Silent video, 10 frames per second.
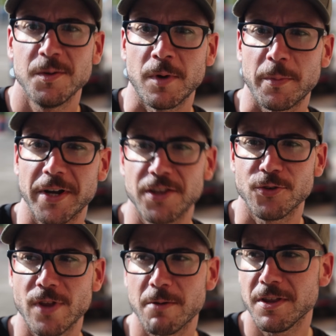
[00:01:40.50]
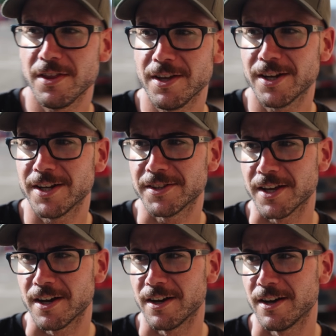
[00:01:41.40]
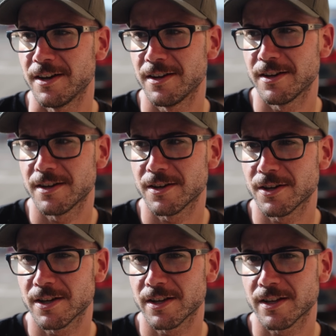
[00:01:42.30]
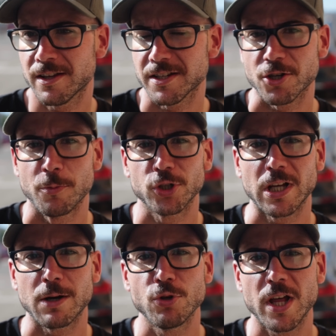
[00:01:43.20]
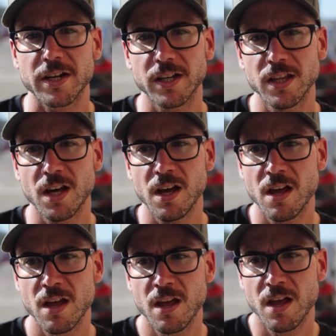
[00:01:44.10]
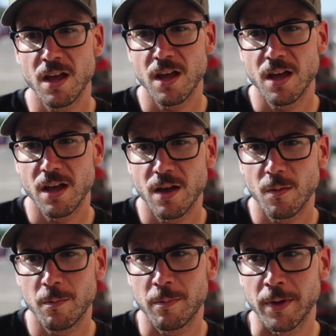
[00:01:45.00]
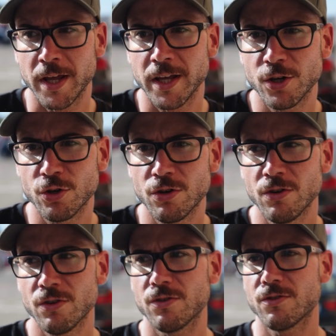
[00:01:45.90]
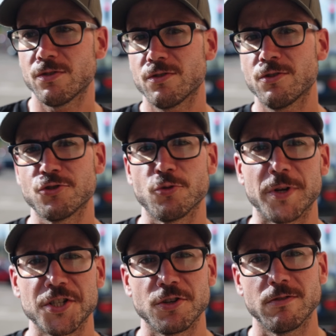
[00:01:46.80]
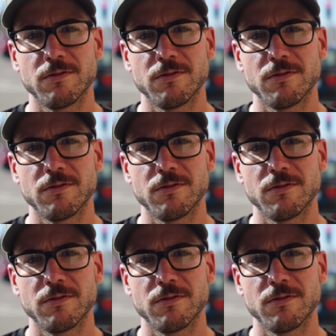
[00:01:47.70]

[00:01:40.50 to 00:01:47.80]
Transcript: Me ha parecido una bicicleta que se comporta como una rígida, pero con suspensión.